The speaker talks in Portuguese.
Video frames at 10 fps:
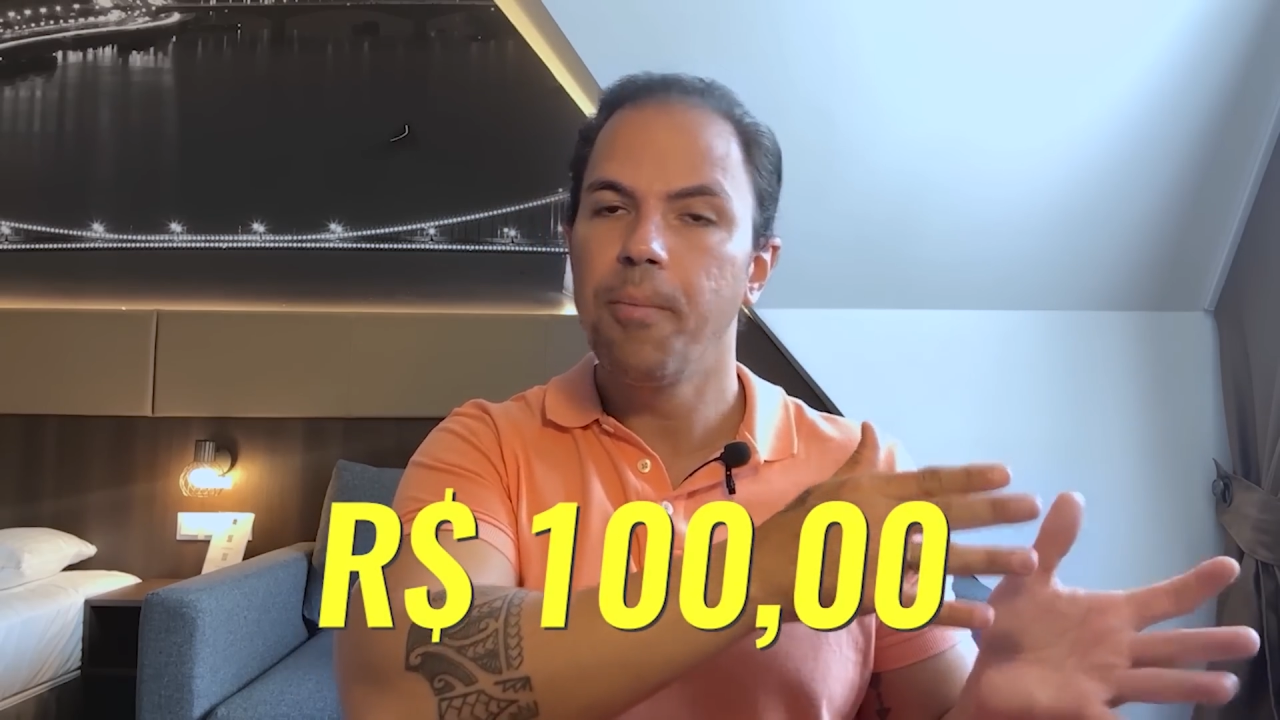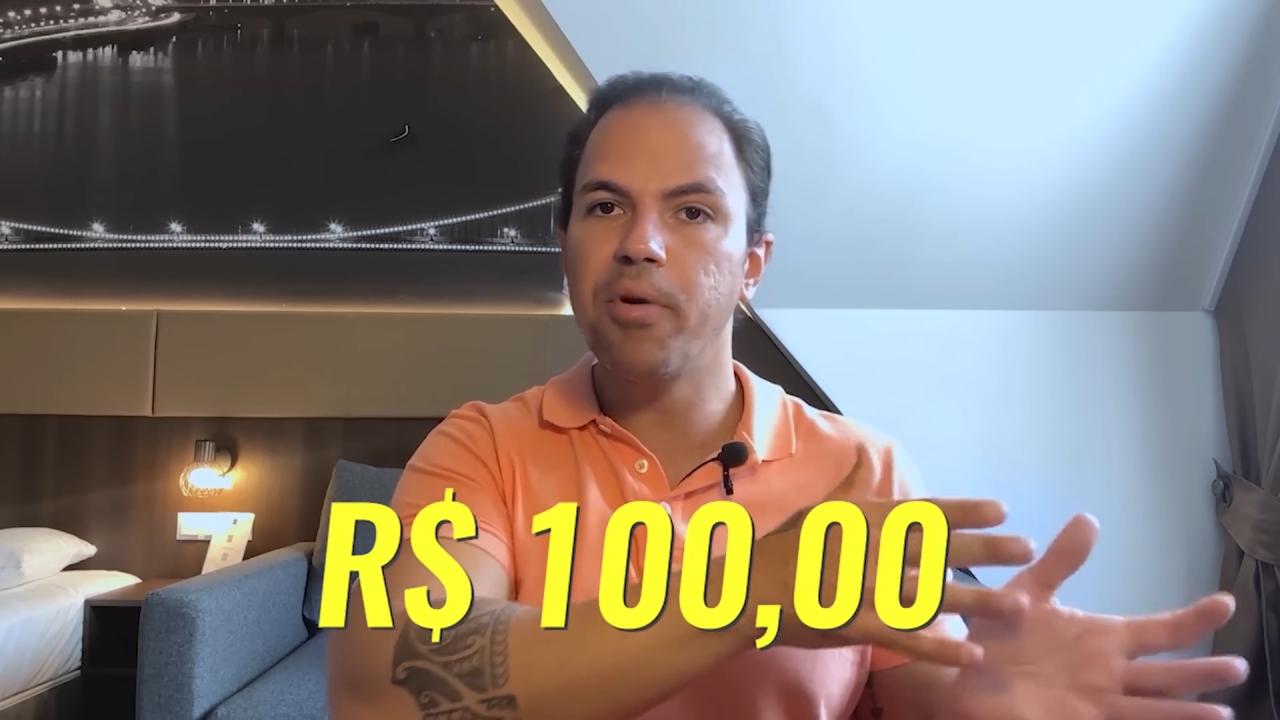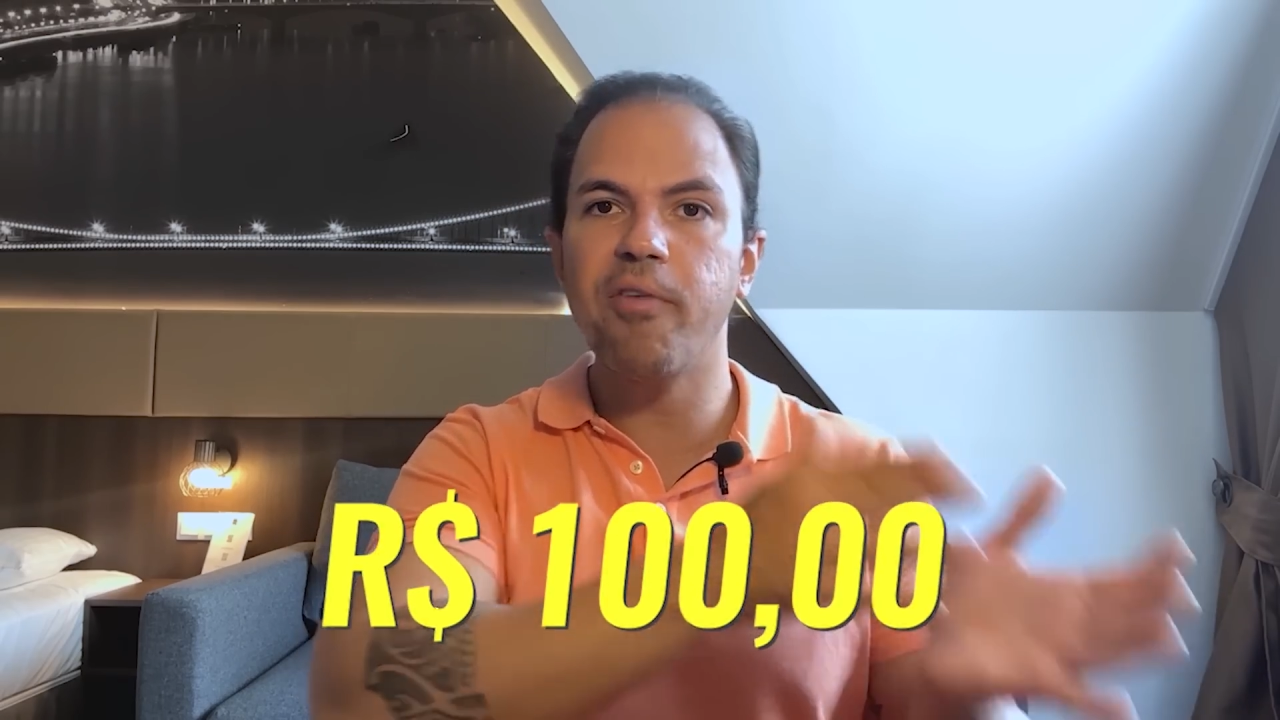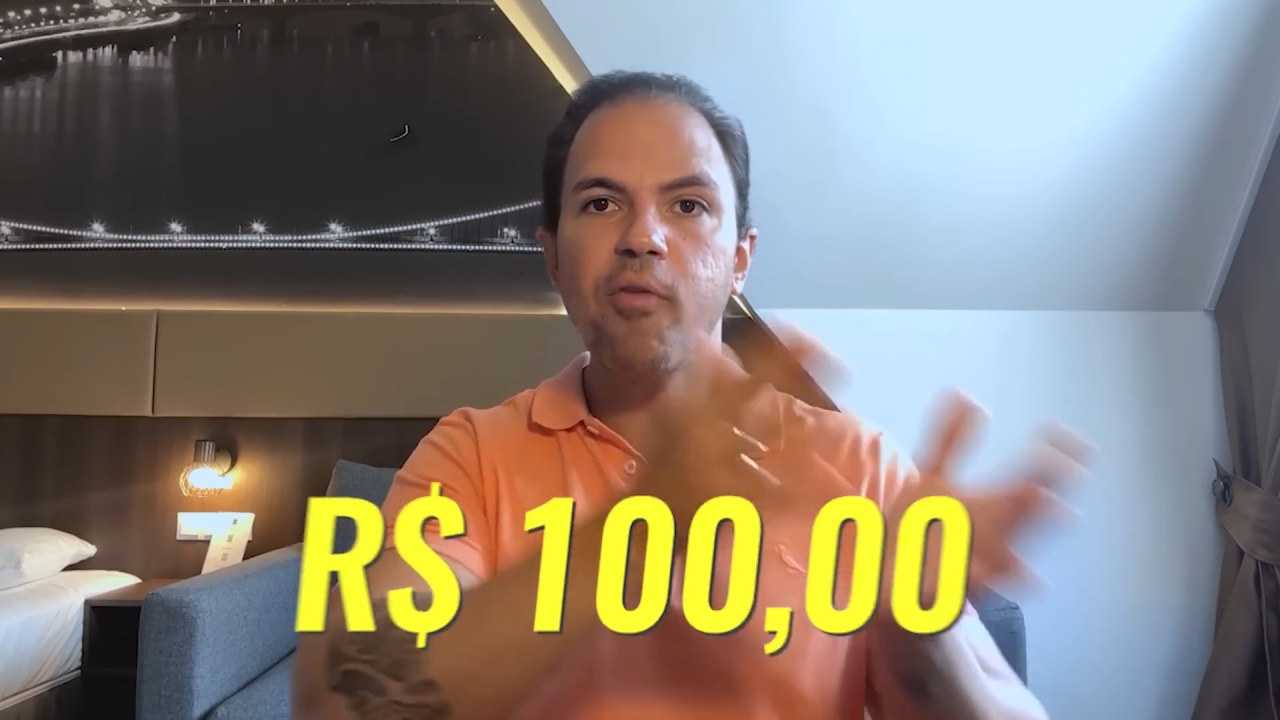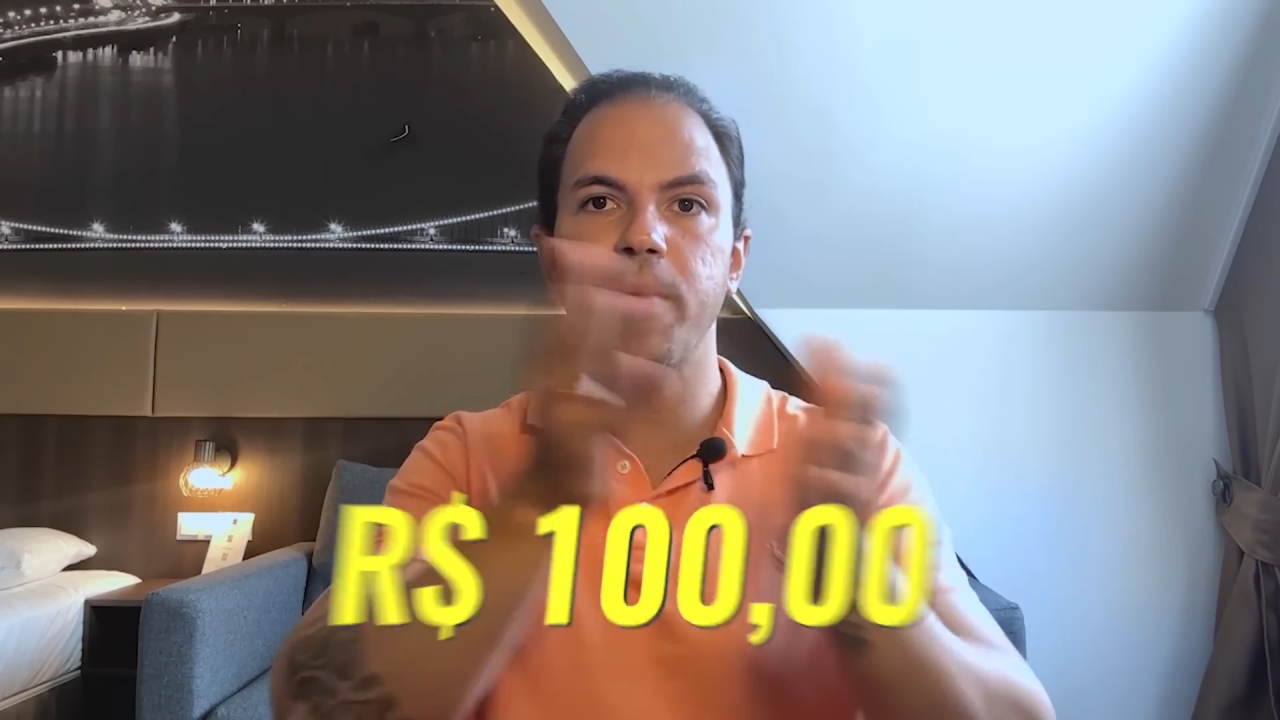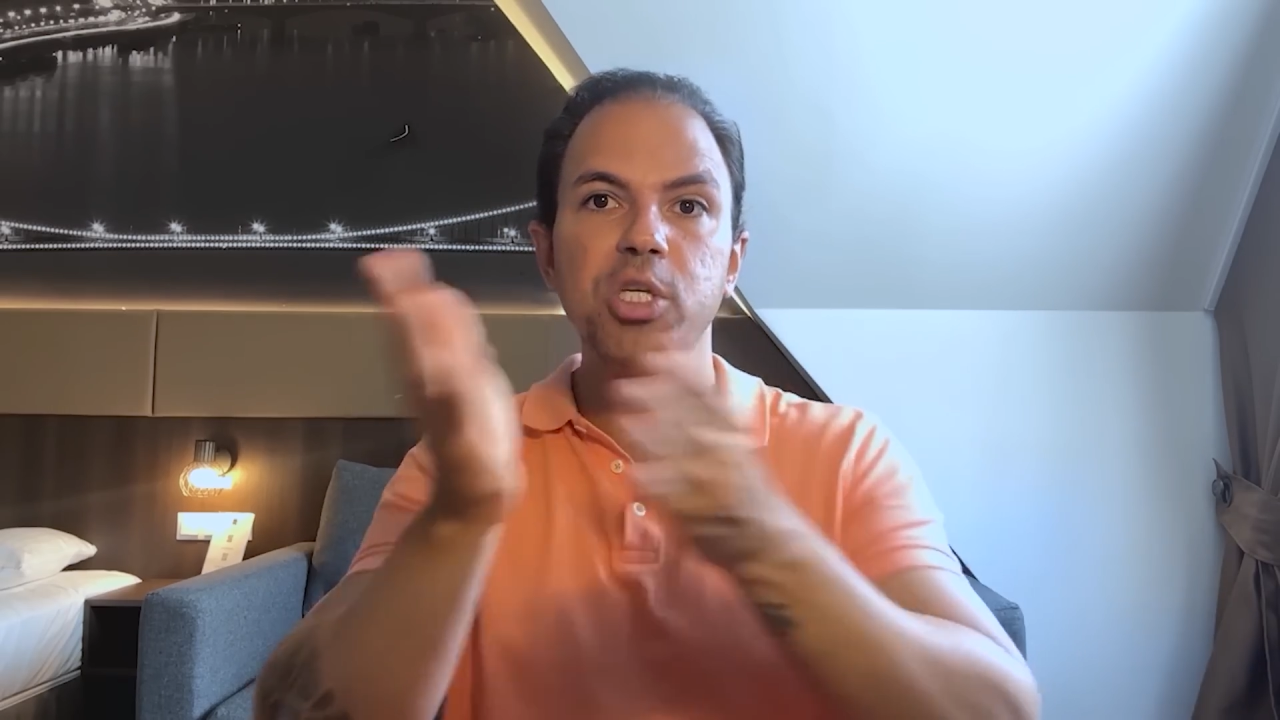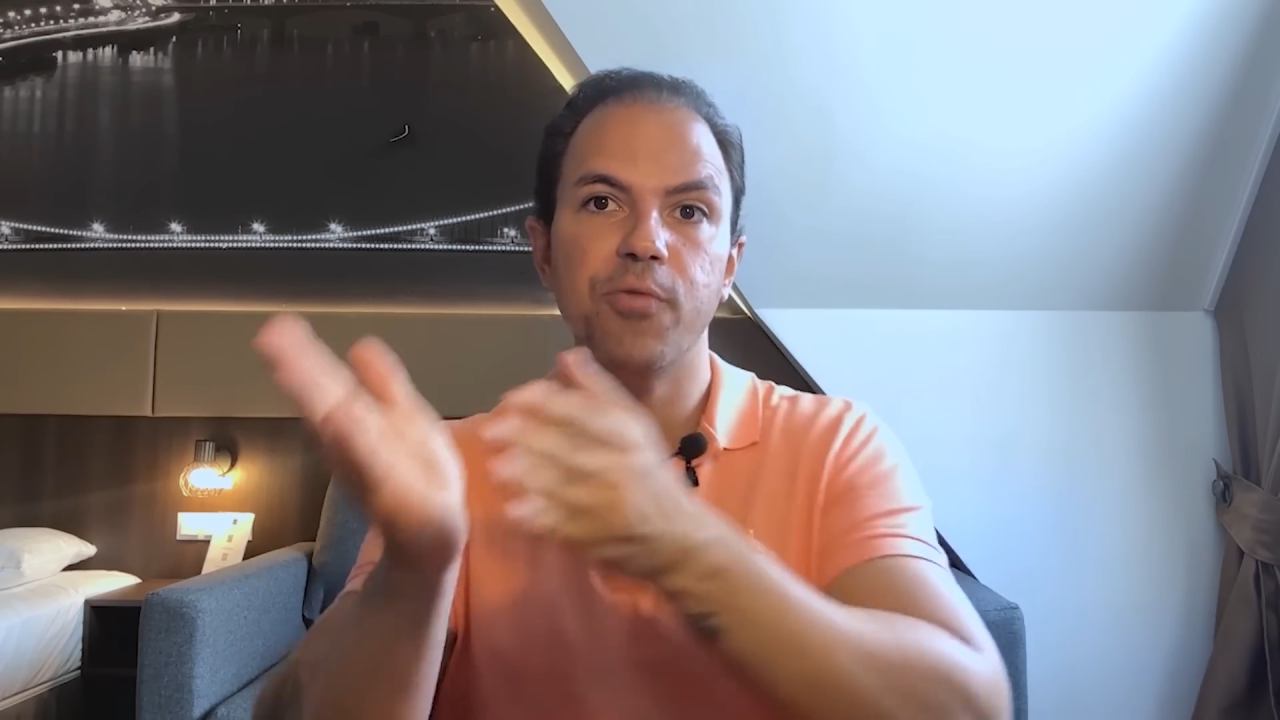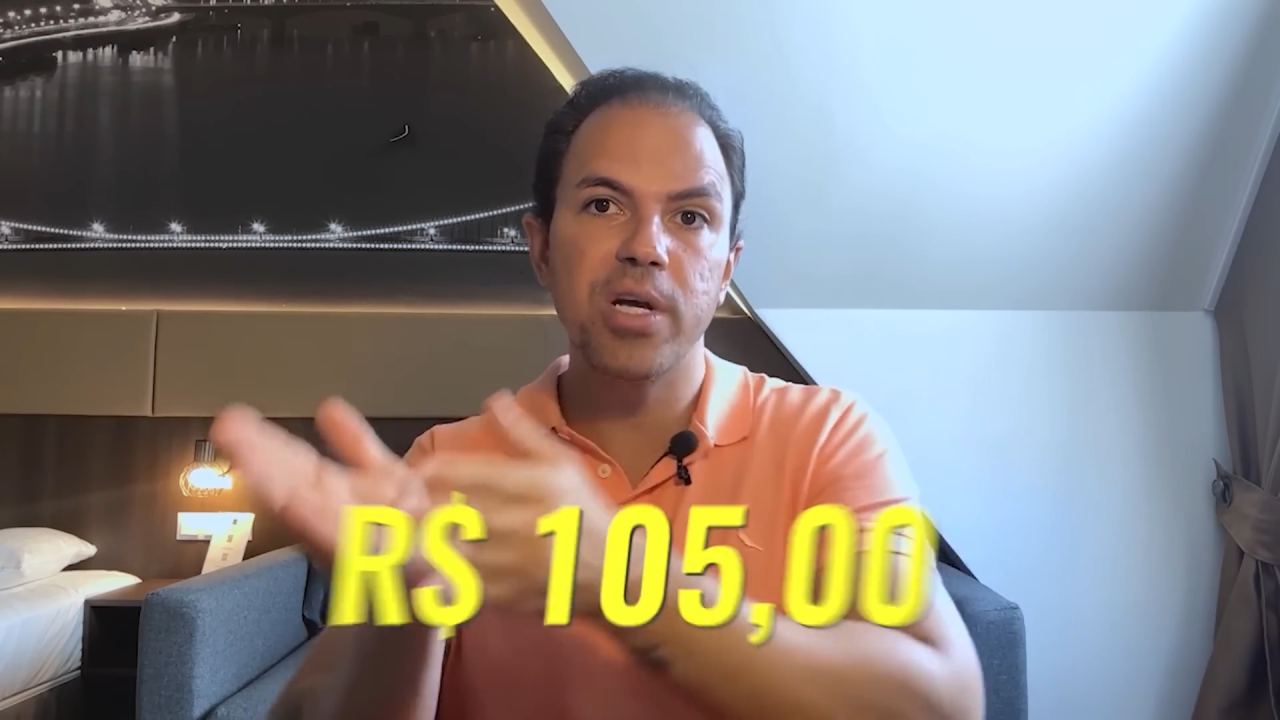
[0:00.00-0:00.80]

provavelmente